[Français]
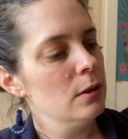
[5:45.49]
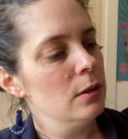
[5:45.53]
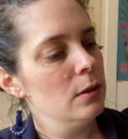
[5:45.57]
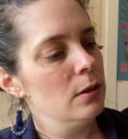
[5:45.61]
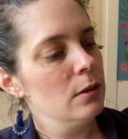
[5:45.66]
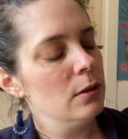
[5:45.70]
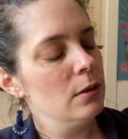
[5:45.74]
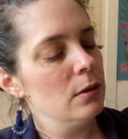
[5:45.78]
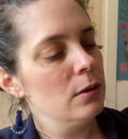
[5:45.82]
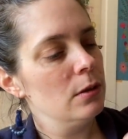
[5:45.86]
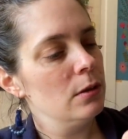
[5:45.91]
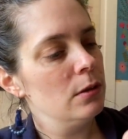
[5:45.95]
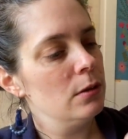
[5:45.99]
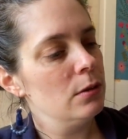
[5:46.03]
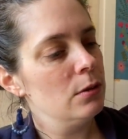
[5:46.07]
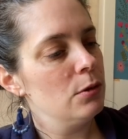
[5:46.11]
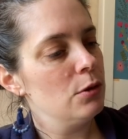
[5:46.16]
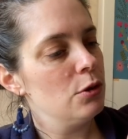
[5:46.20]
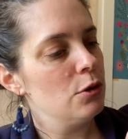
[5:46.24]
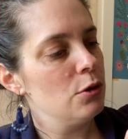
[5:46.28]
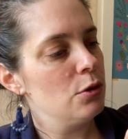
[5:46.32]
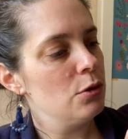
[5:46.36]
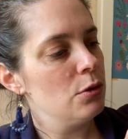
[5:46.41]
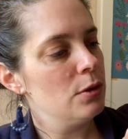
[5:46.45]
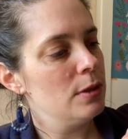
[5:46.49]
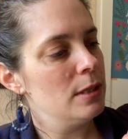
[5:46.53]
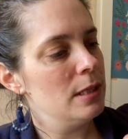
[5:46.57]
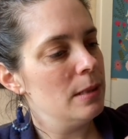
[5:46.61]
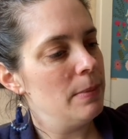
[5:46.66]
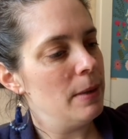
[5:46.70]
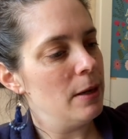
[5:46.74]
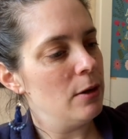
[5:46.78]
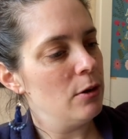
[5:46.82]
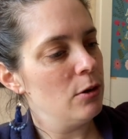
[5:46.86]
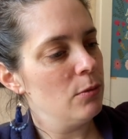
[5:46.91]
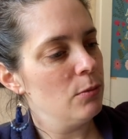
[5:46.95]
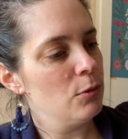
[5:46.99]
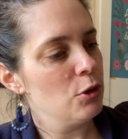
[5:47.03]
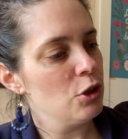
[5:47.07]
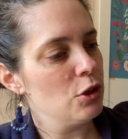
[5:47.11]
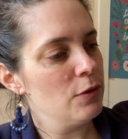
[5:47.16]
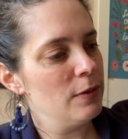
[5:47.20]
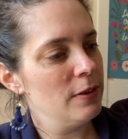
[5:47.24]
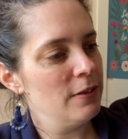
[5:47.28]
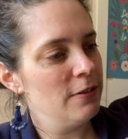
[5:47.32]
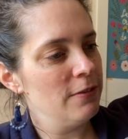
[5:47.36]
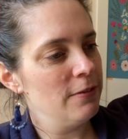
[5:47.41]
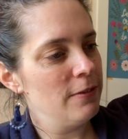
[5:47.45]
Euh, je ne sais pas comment je
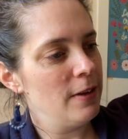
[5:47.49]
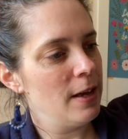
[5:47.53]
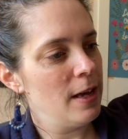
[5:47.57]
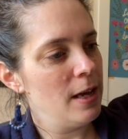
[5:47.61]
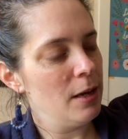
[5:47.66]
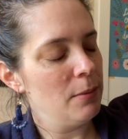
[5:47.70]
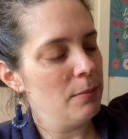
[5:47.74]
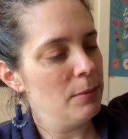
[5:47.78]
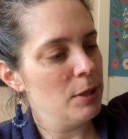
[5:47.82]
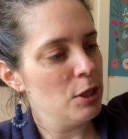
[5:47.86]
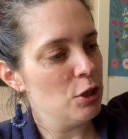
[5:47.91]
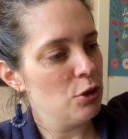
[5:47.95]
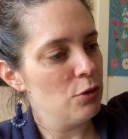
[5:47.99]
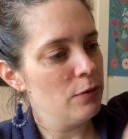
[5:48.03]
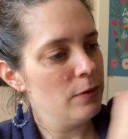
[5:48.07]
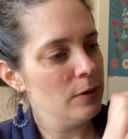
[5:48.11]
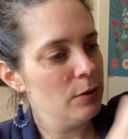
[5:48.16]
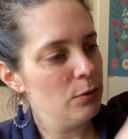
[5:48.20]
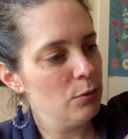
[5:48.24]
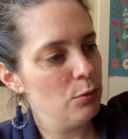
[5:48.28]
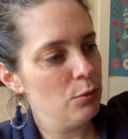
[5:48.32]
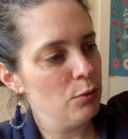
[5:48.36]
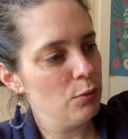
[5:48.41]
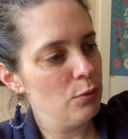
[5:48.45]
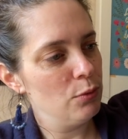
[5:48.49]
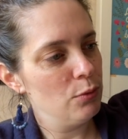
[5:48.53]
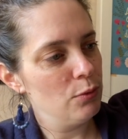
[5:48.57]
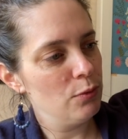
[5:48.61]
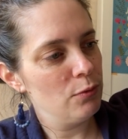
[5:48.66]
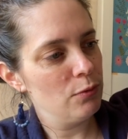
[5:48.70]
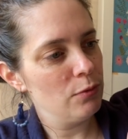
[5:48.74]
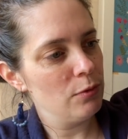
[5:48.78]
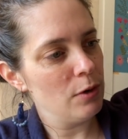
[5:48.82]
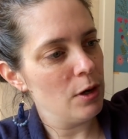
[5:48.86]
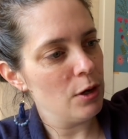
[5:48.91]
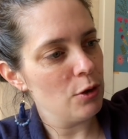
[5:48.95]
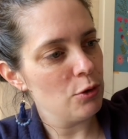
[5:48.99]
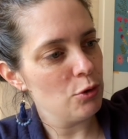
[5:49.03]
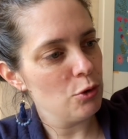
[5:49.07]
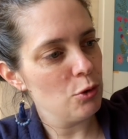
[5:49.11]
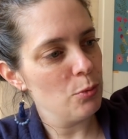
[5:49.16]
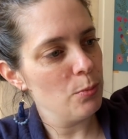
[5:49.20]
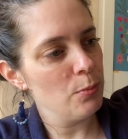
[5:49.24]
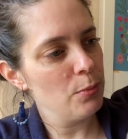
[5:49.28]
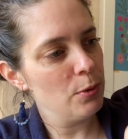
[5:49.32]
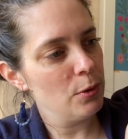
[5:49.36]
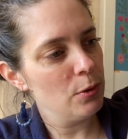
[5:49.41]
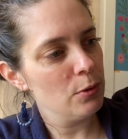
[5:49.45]
vais faire, mais je vais devoir, je
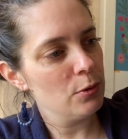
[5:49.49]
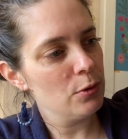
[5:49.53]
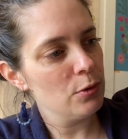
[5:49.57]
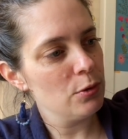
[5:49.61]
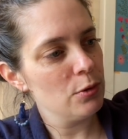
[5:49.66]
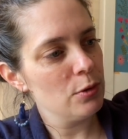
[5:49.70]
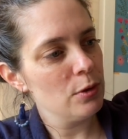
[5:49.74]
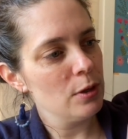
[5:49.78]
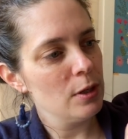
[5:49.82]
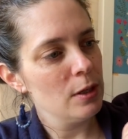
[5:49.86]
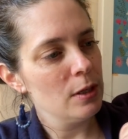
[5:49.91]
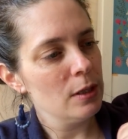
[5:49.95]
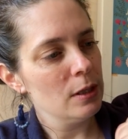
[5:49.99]
pense,